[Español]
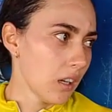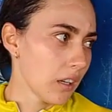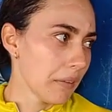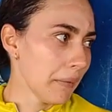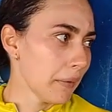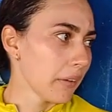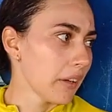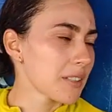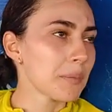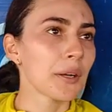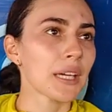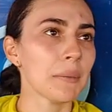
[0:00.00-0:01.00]
Y bueno,
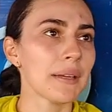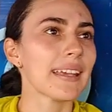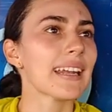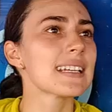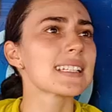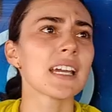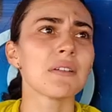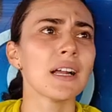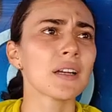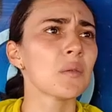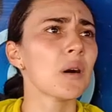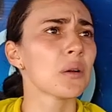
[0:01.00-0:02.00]
espero que mañana sea
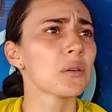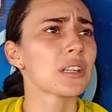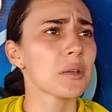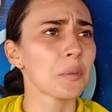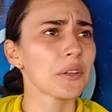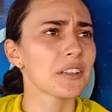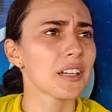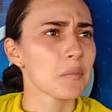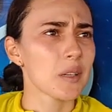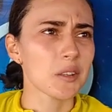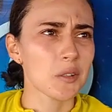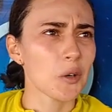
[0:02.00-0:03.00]
igual como algún tipo de
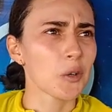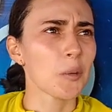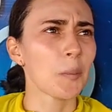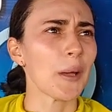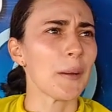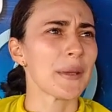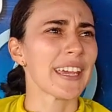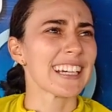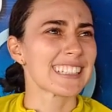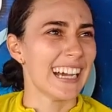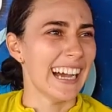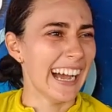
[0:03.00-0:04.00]
entrenamiento con grupo de amigas.